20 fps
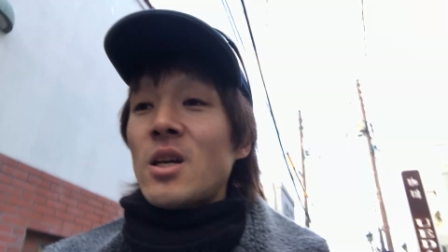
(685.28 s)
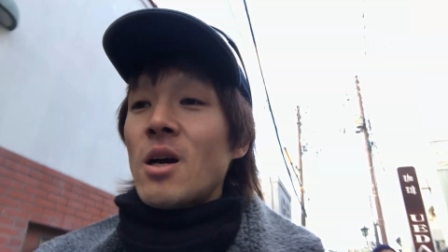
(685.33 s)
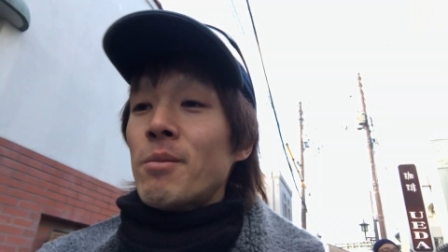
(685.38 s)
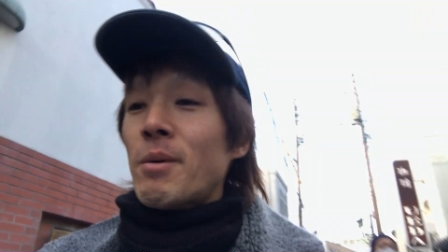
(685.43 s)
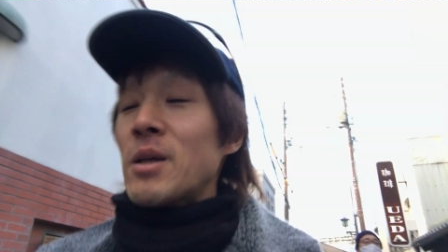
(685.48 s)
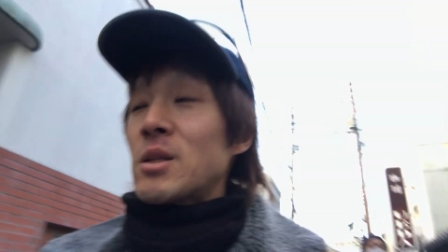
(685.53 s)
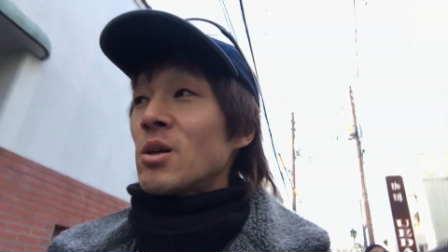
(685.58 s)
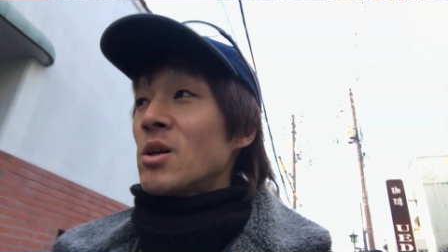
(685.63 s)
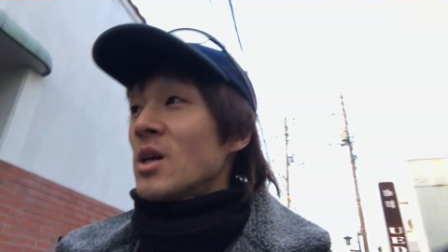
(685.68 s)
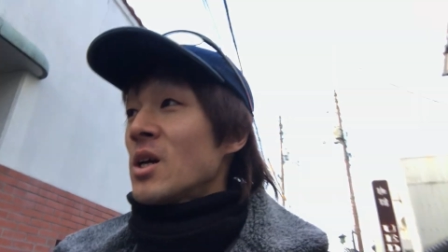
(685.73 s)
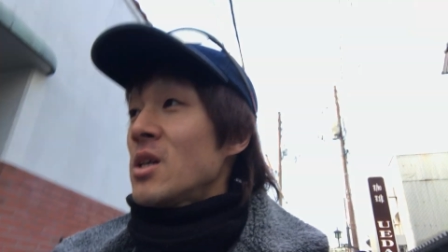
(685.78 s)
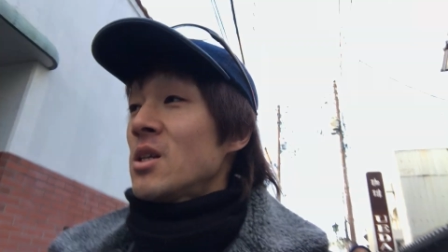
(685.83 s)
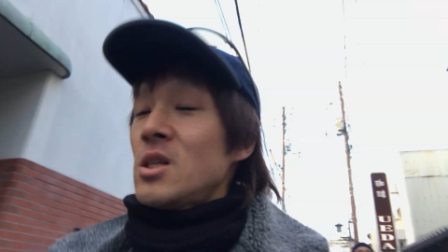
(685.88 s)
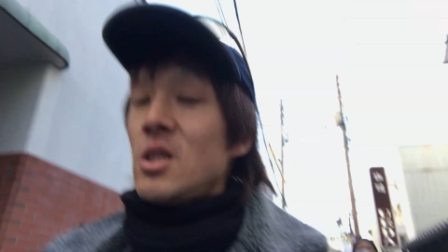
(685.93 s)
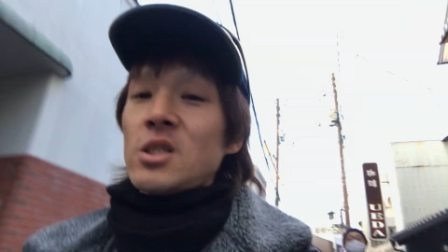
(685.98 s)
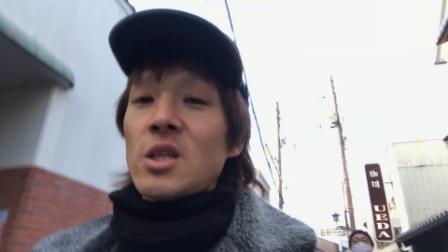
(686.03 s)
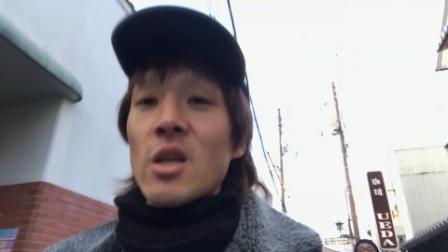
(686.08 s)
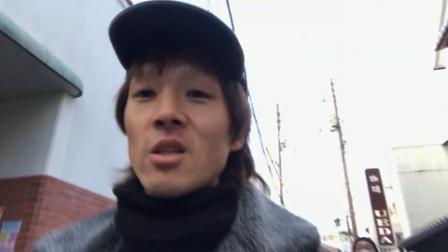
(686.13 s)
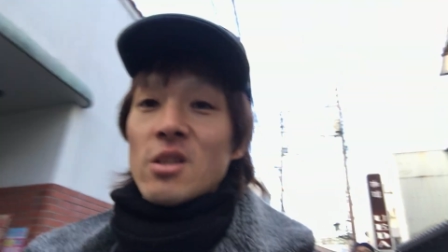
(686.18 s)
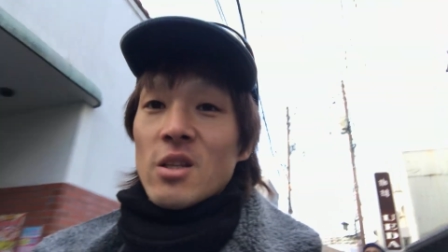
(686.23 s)
ガバイト。
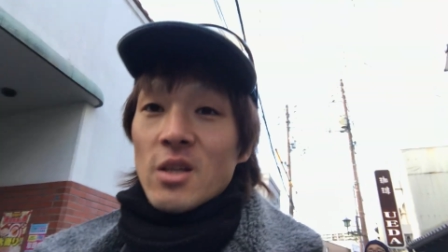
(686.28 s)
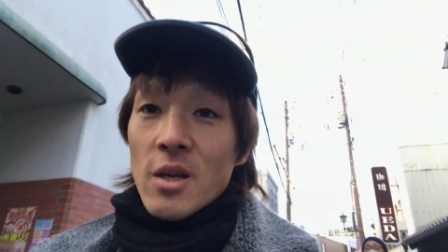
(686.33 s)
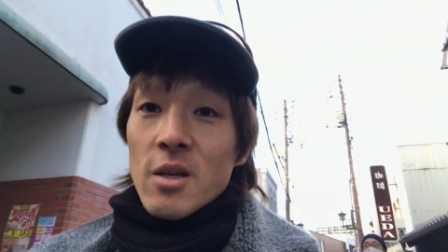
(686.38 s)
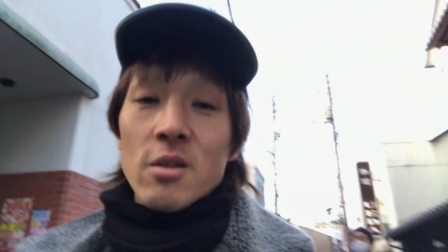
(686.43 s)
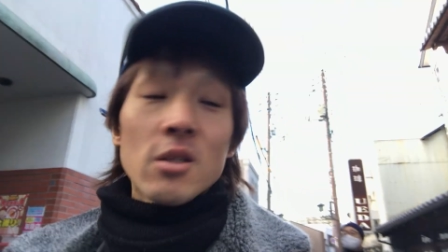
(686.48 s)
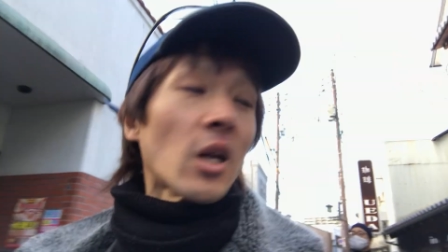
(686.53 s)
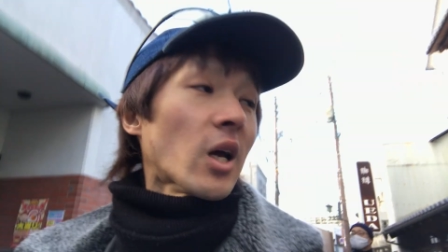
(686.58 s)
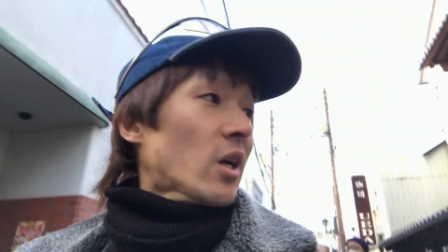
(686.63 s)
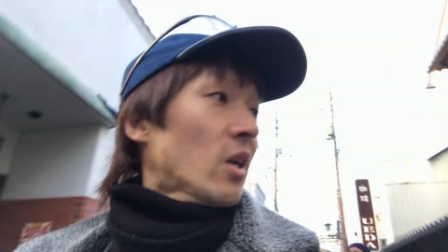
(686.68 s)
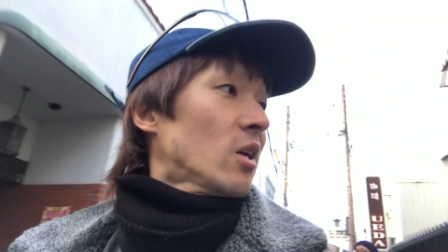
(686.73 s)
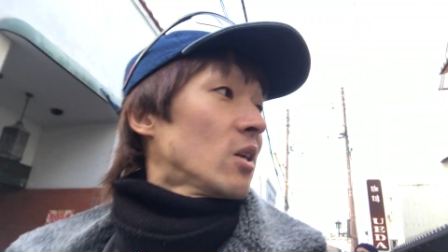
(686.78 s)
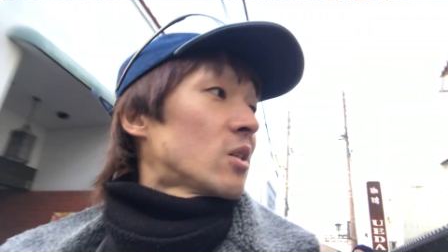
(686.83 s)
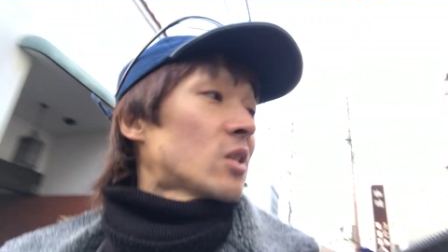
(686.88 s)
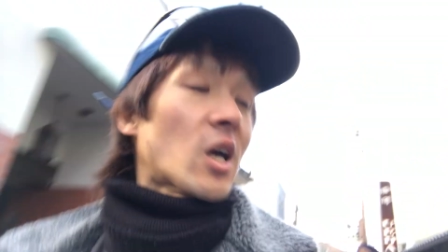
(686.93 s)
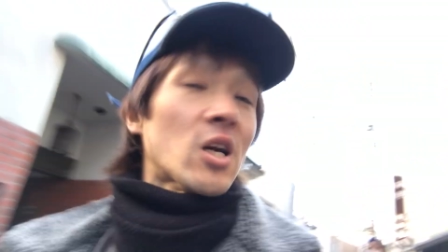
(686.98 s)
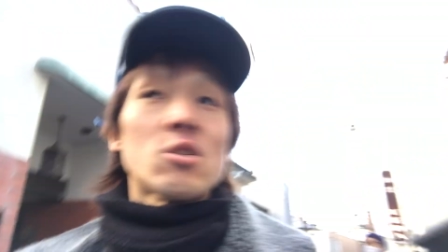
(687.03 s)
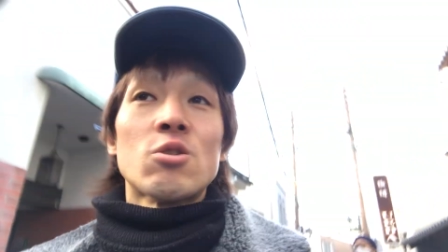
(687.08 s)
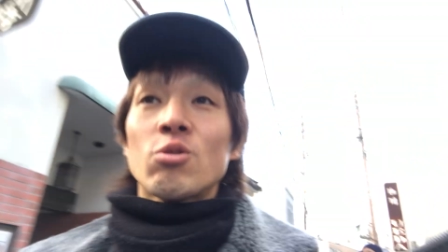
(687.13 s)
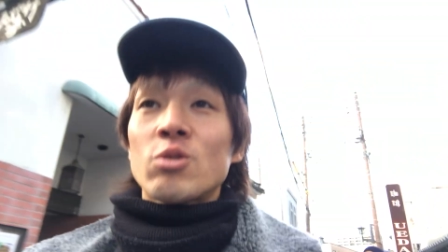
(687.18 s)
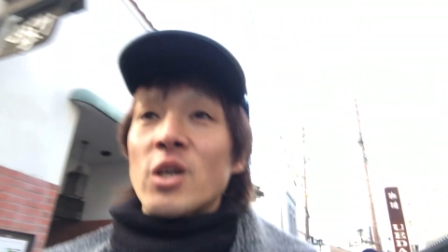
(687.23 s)
2000ね、対
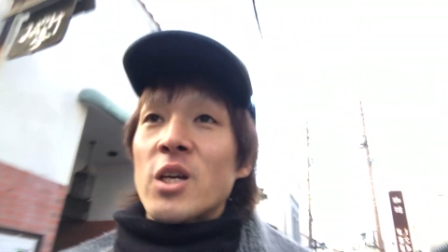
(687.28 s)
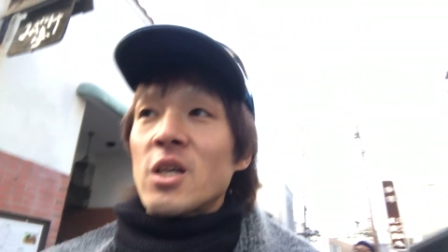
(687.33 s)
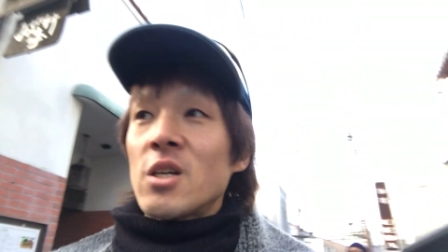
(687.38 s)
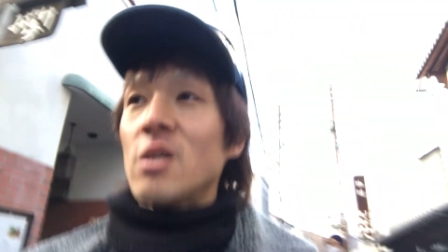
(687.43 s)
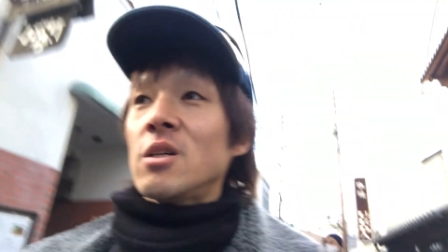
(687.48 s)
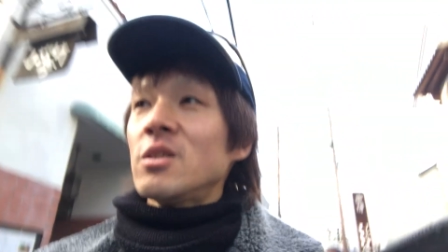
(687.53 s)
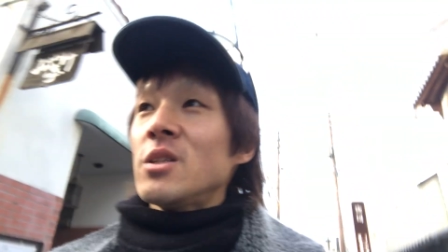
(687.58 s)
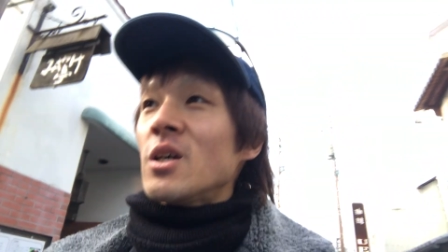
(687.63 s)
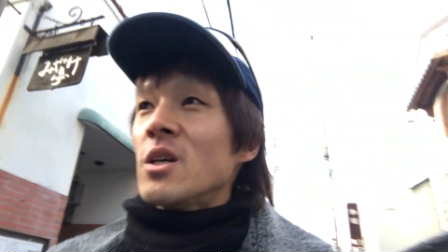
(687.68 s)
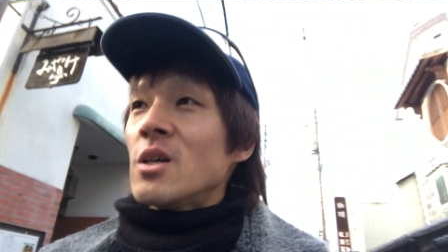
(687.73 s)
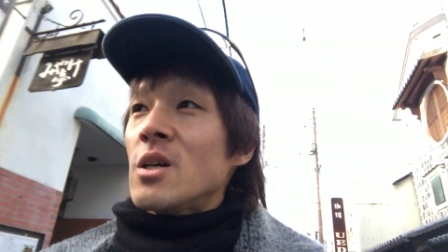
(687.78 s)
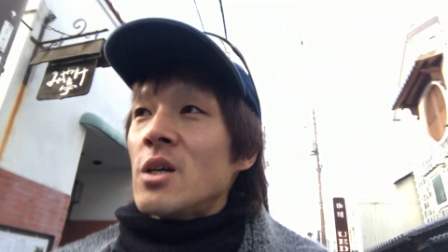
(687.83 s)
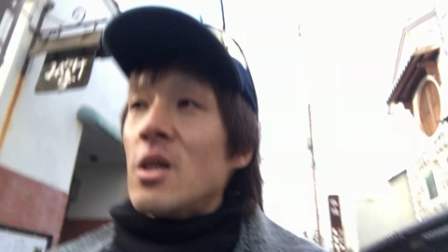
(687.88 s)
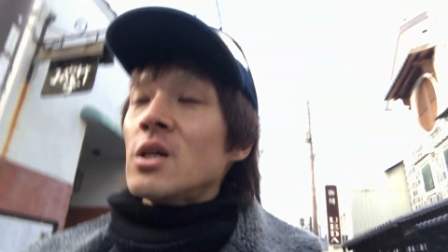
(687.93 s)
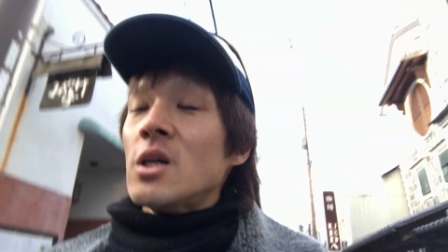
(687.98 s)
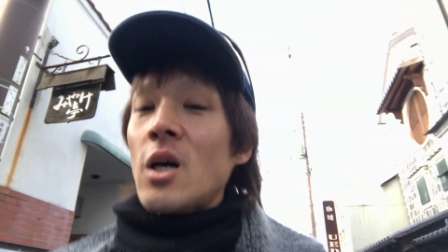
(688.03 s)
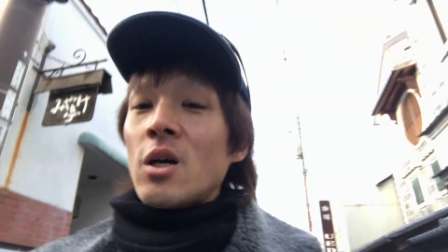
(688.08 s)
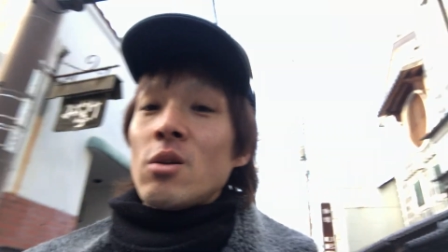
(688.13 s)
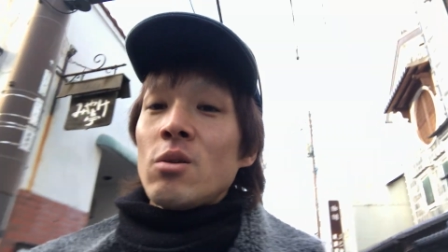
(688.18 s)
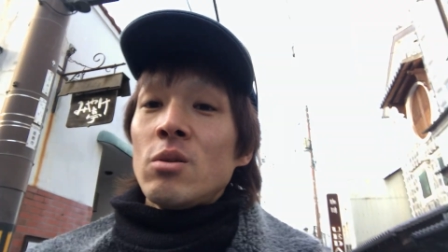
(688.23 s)
対処できる、
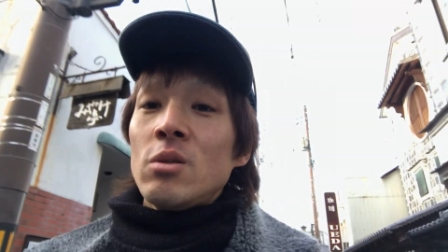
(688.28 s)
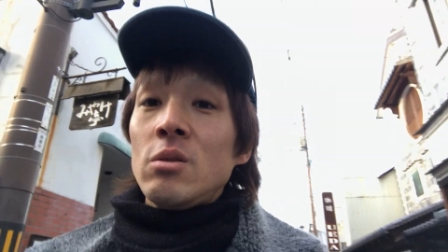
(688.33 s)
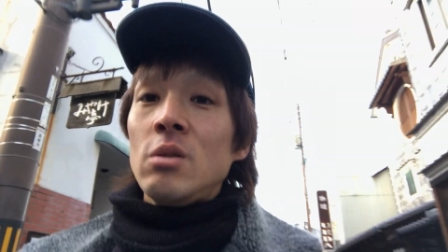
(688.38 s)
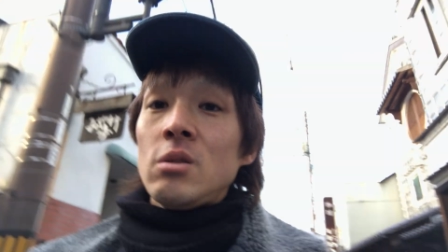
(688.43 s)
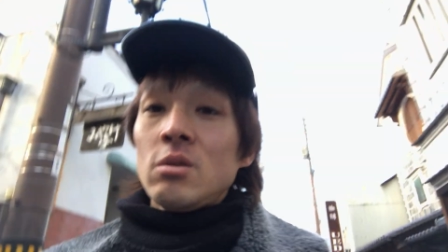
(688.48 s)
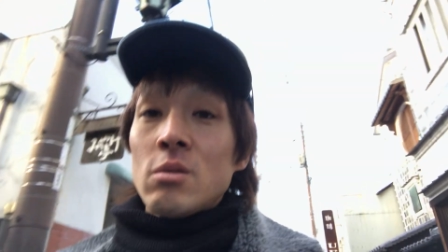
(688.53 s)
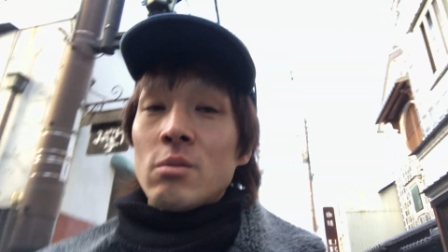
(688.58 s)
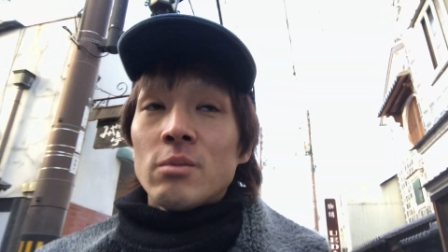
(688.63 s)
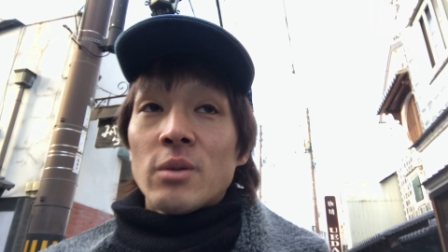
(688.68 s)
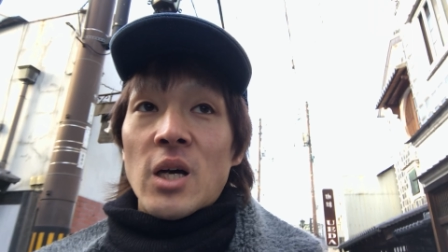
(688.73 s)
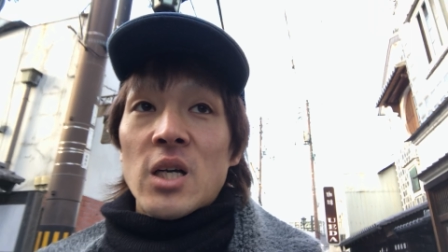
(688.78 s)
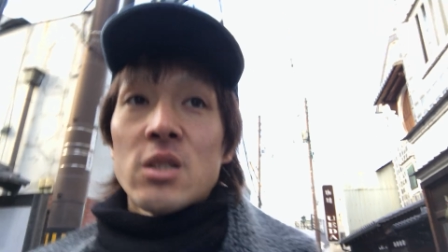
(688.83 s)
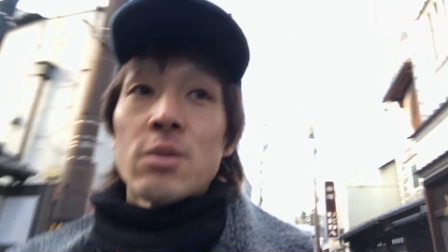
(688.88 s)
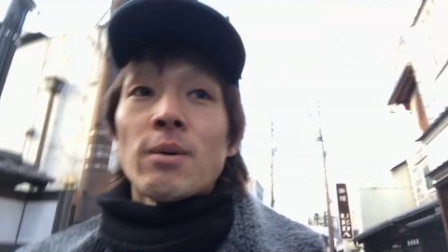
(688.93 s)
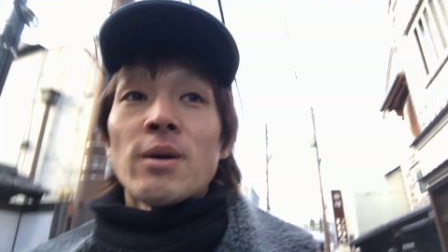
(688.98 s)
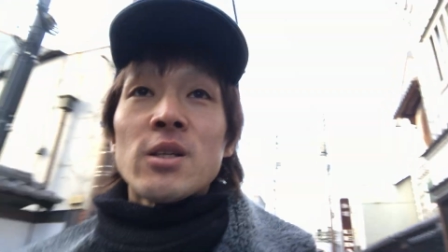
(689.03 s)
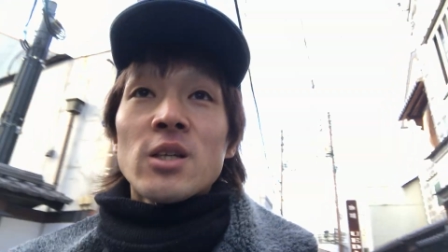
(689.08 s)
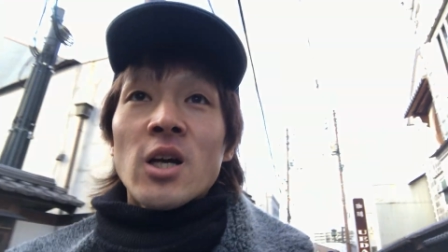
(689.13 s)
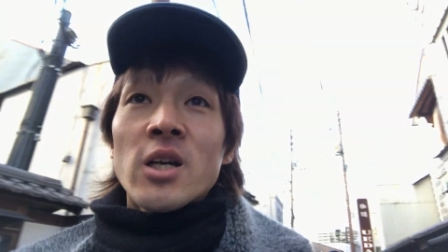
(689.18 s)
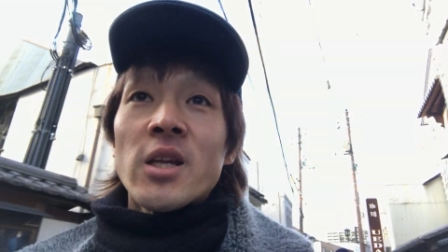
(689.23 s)
発
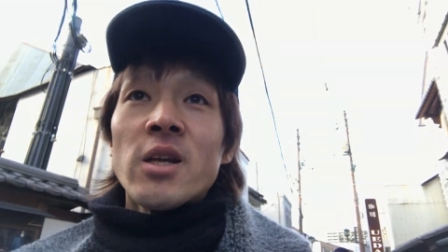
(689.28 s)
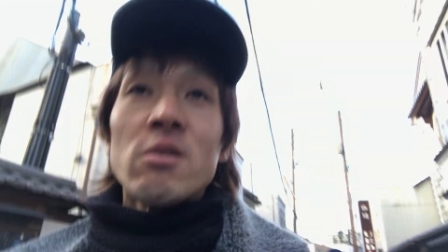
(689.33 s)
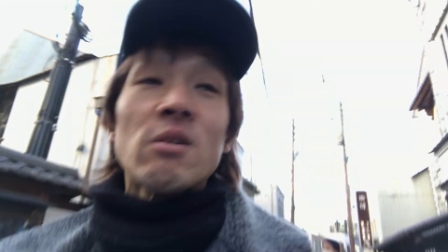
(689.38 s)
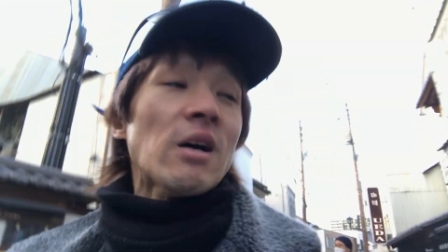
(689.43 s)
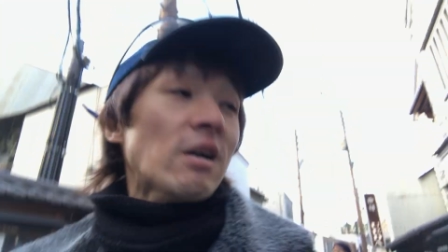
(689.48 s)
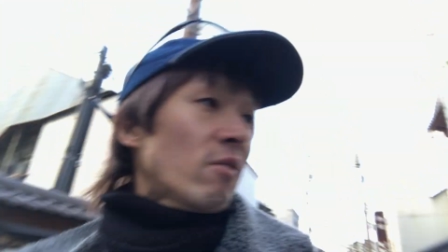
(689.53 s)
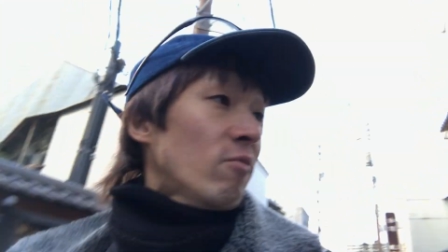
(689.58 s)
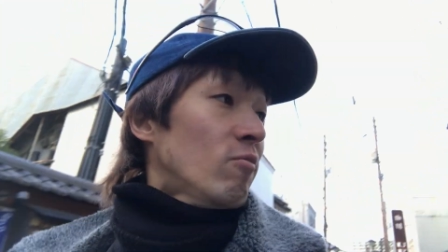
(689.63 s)
売されてるから。う